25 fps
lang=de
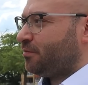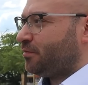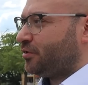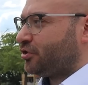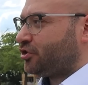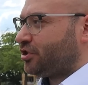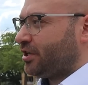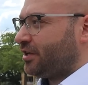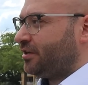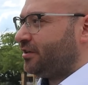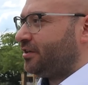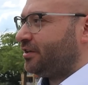
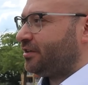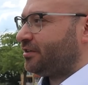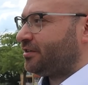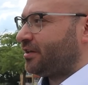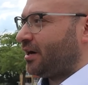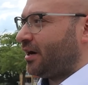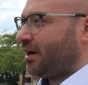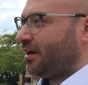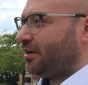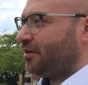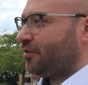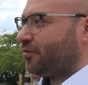beständig
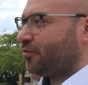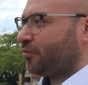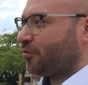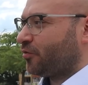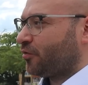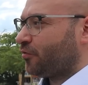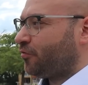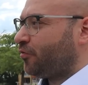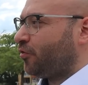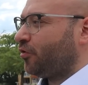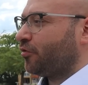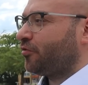da ist
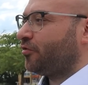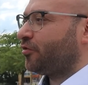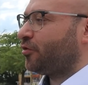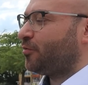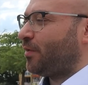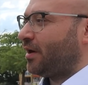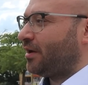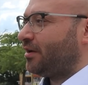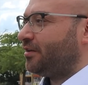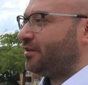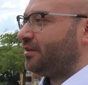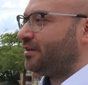und sofort sich
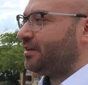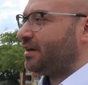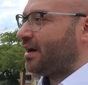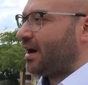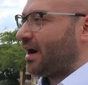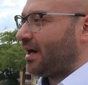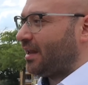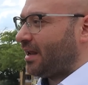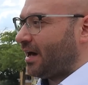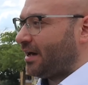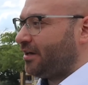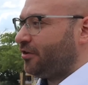um alle
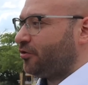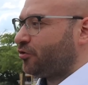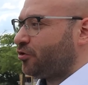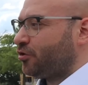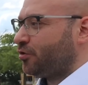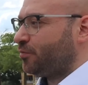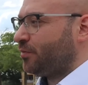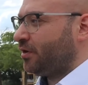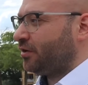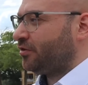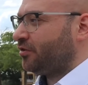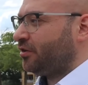Dinge alleine
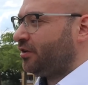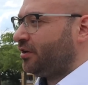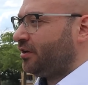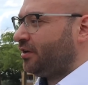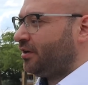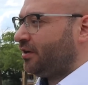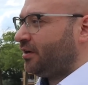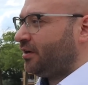kümmert,